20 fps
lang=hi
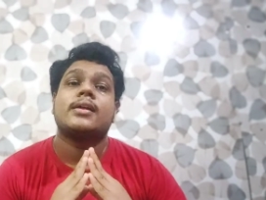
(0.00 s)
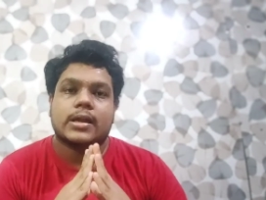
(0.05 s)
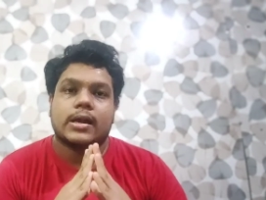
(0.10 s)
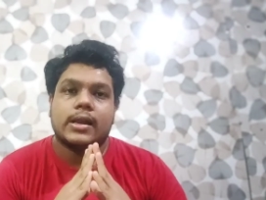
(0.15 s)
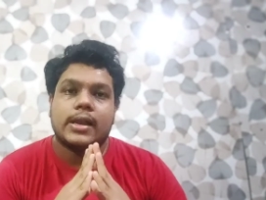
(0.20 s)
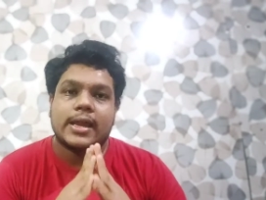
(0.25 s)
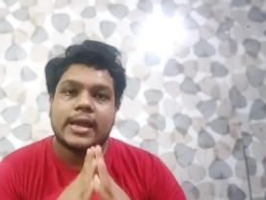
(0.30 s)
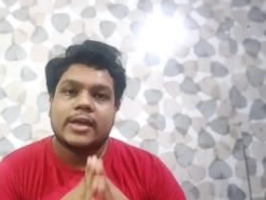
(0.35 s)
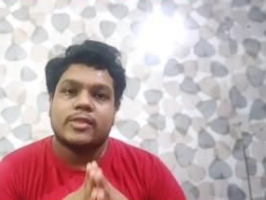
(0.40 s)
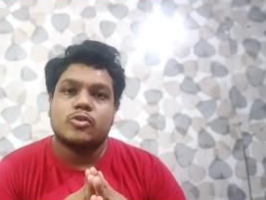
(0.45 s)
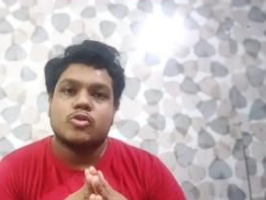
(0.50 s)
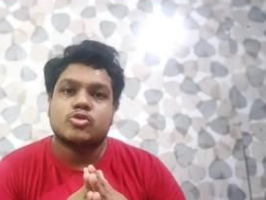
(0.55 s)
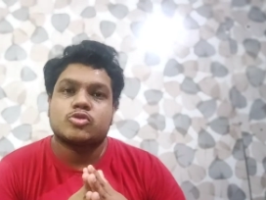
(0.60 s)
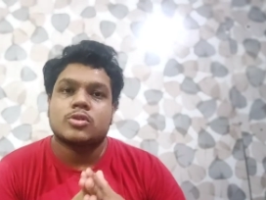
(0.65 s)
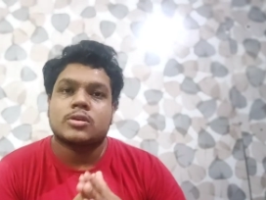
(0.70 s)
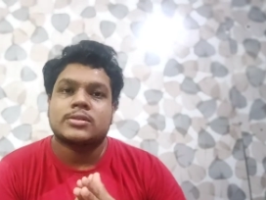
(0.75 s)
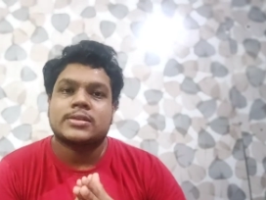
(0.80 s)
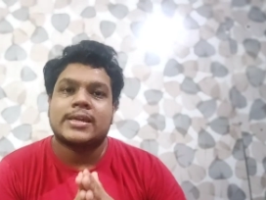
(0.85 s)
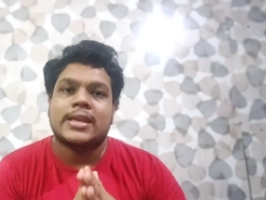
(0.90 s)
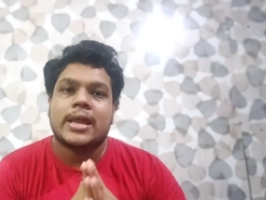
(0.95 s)
लेकिन दोस्तों
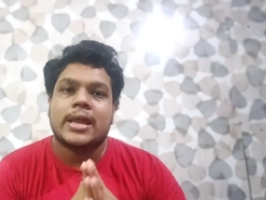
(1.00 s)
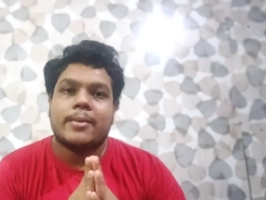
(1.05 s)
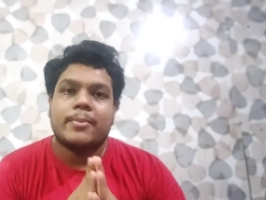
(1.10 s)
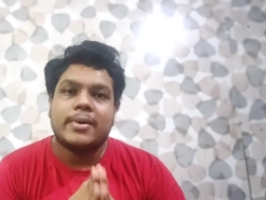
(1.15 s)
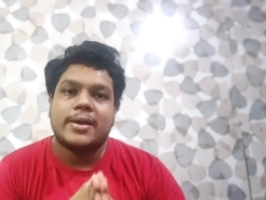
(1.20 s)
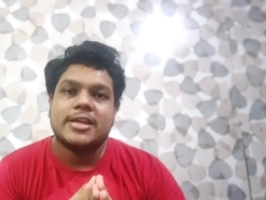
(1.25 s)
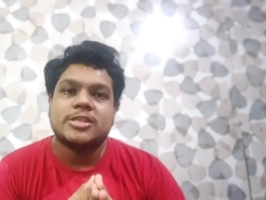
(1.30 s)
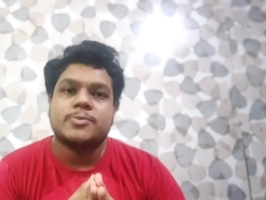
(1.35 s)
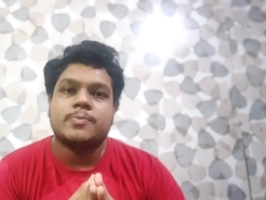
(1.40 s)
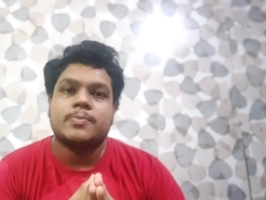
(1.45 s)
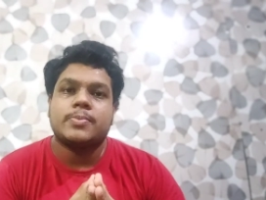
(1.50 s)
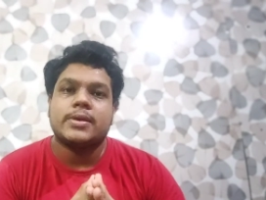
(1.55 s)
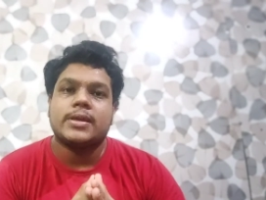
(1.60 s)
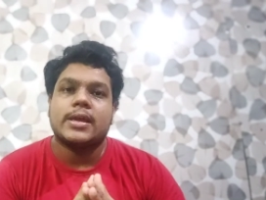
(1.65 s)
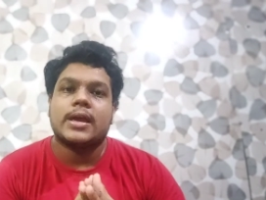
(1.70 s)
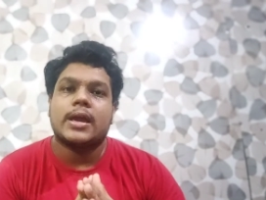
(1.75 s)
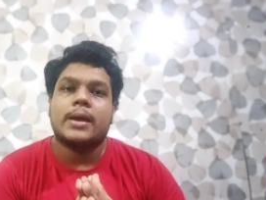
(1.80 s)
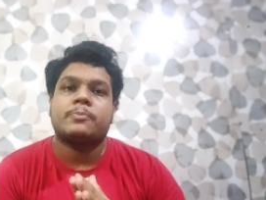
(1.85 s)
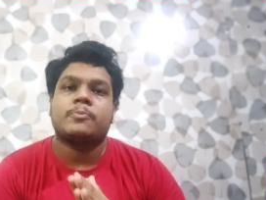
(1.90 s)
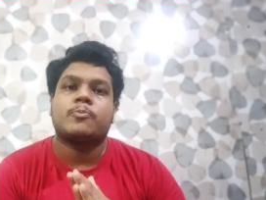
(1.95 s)
इसके रेमेडीज़ भी है आप